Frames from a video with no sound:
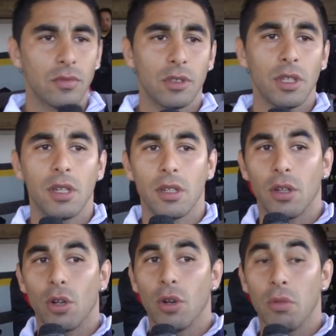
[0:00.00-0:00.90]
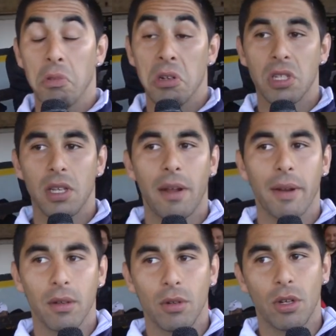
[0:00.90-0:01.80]
Sí, bueno, sí, la
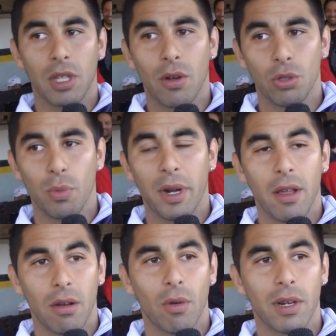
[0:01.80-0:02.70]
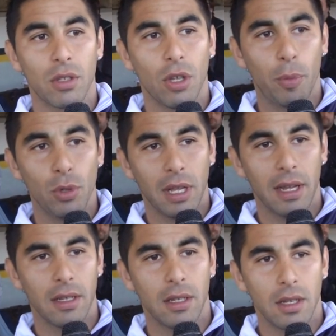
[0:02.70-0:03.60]
verdad que uno está acostumbrado a jugar con dos puntas.